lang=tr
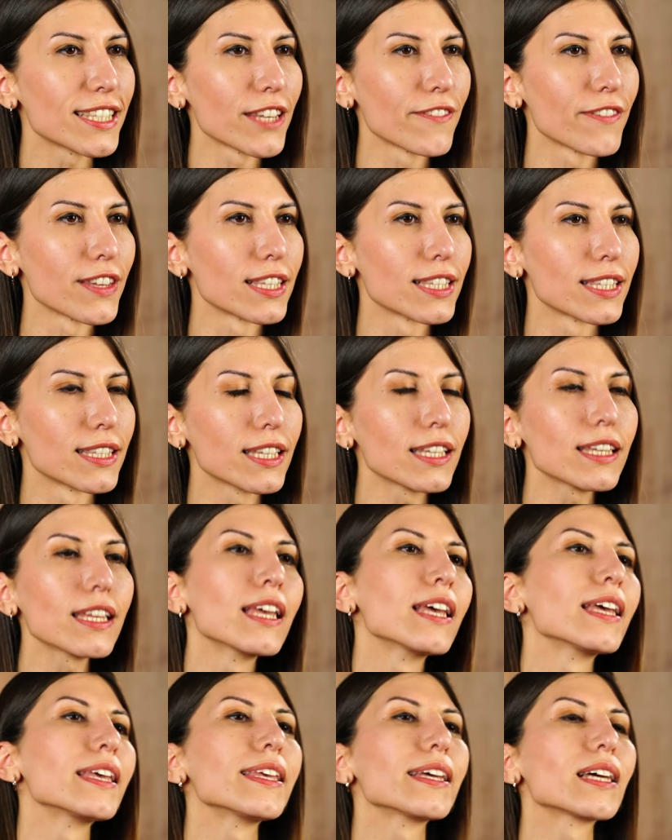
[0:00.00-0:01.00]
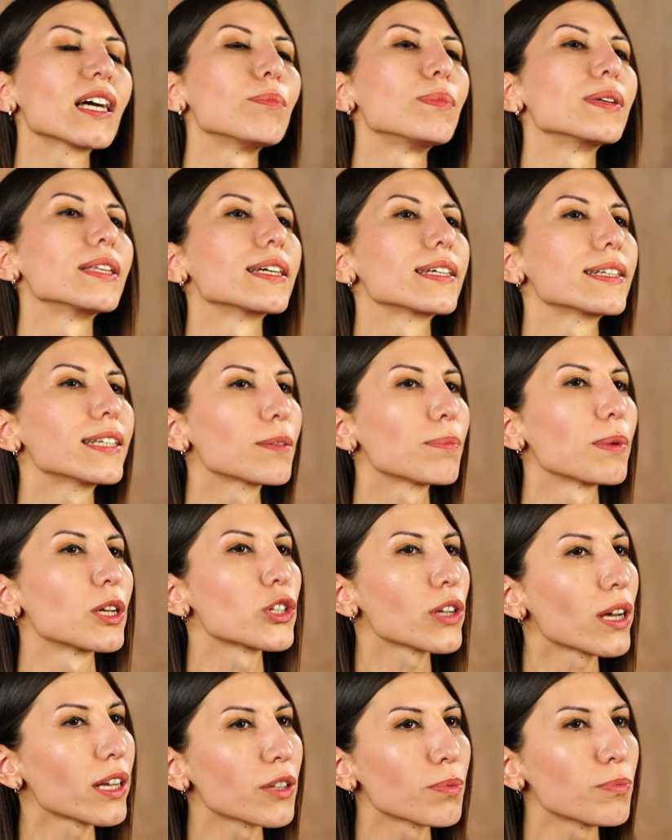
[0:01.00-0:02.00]
seviyesinin yıkamada
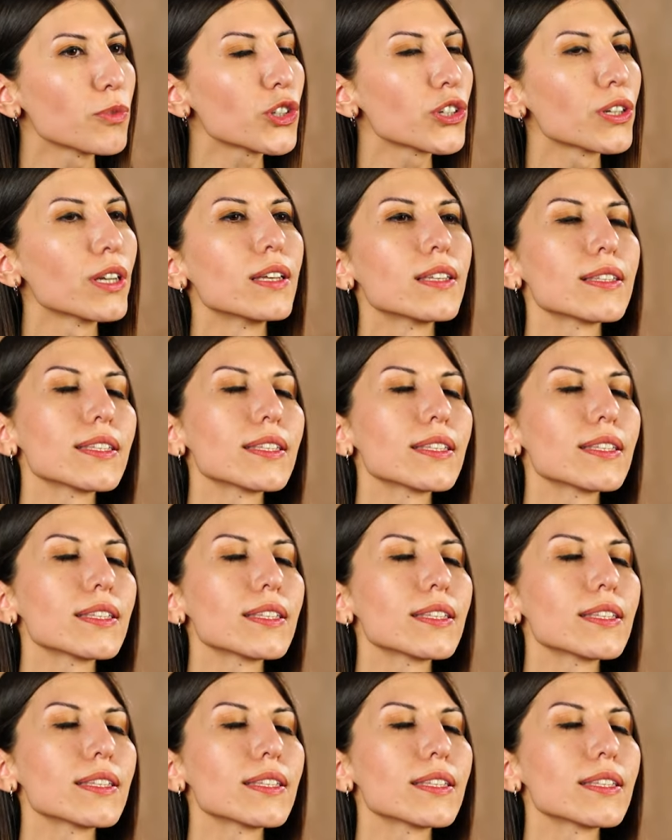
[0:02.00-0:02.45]
45-60,